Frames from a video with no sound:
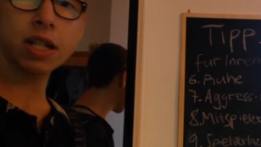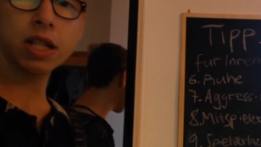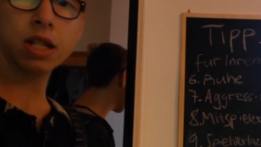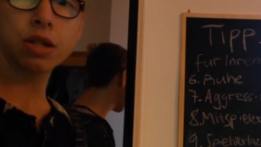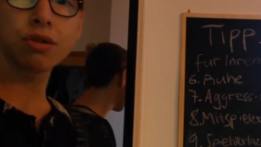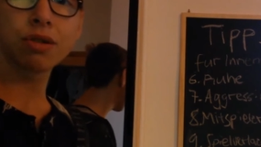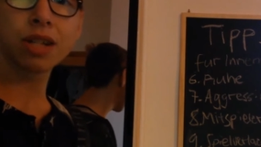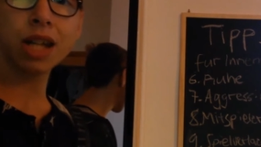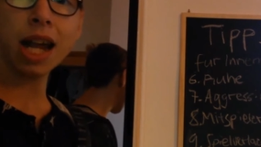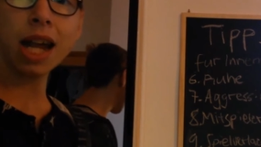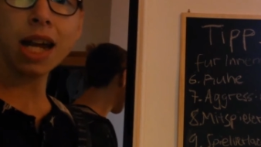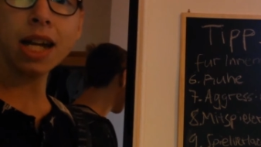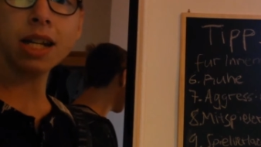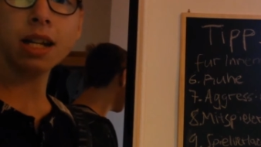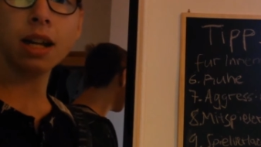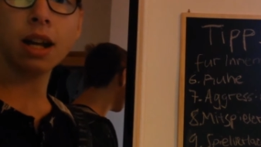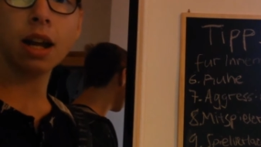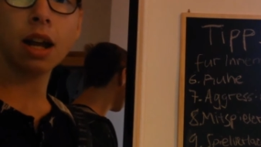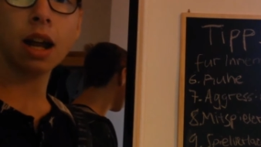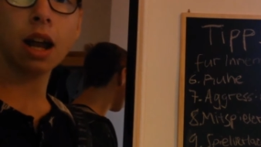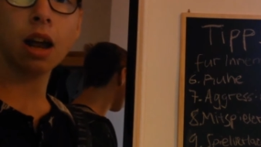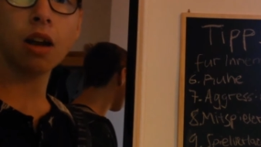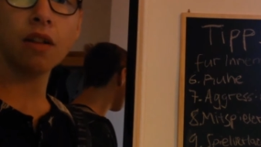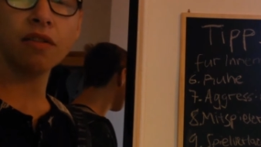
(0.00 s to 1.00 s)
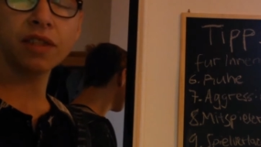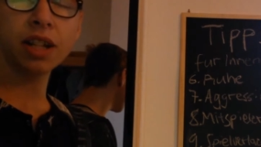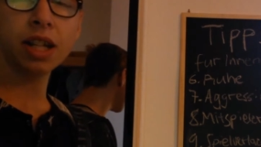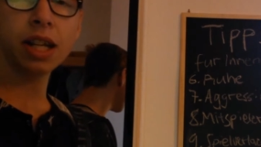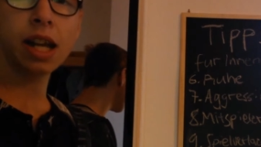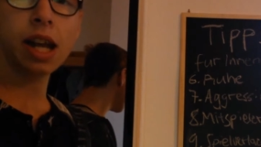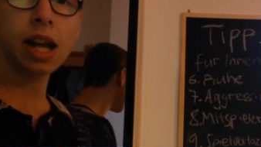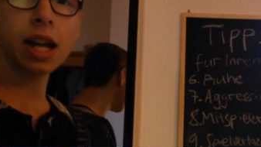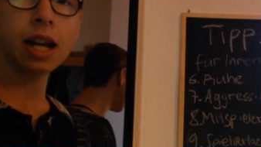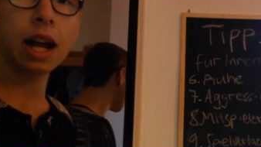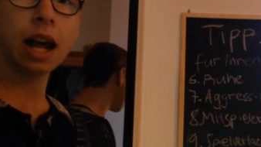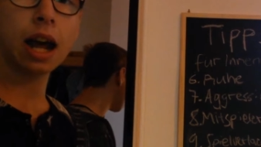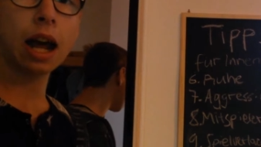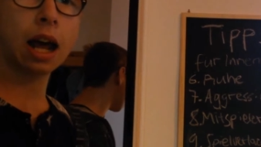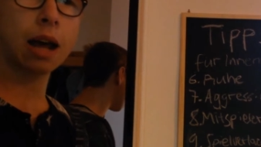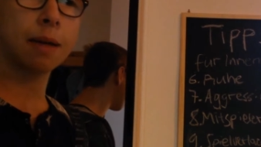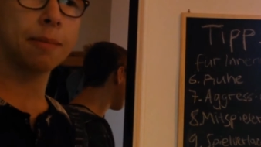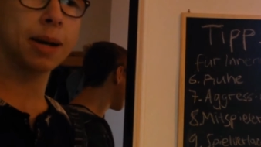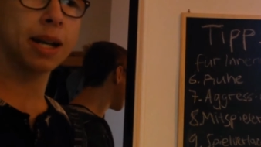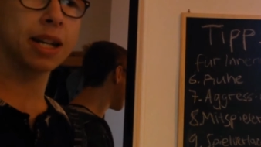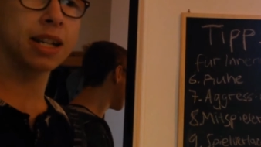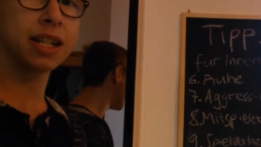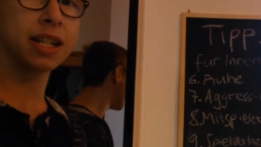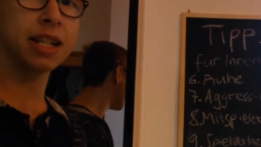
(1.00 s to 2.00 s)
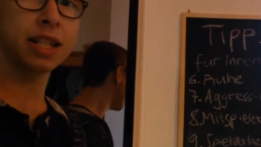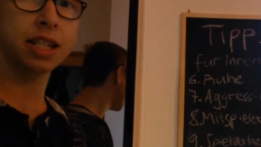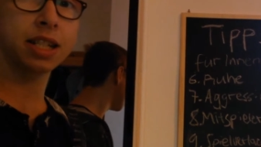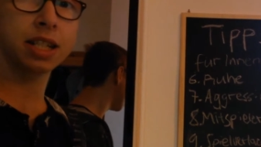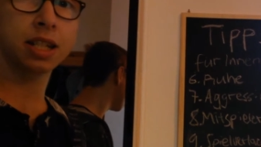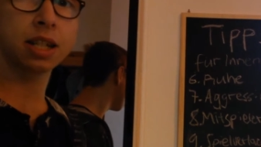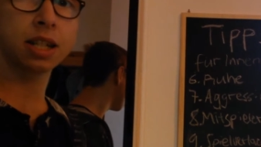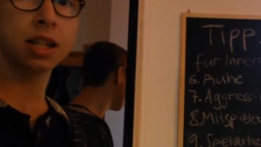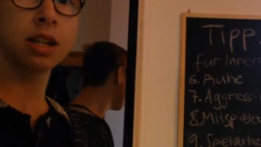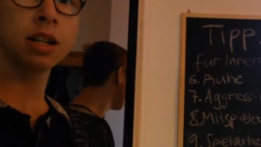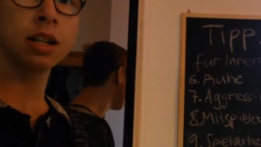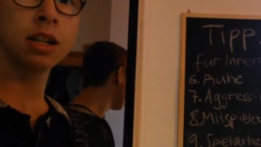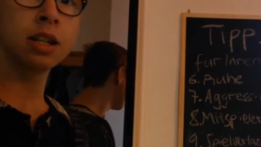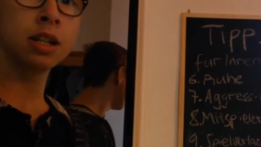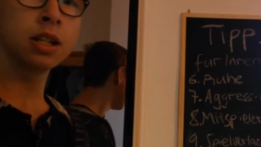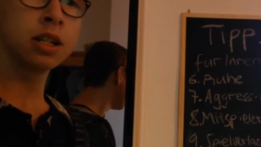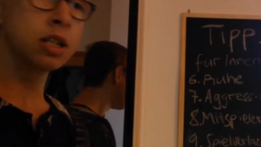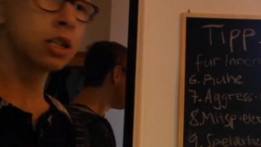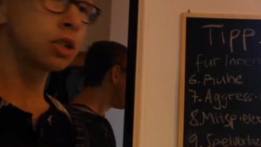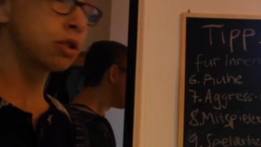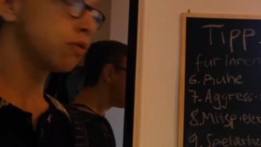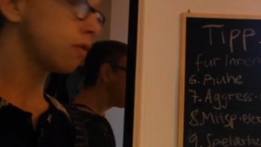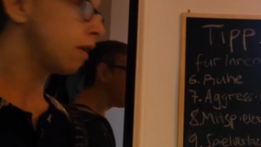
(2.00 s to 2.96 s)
zu sein auf den Gegner, aber nicht zu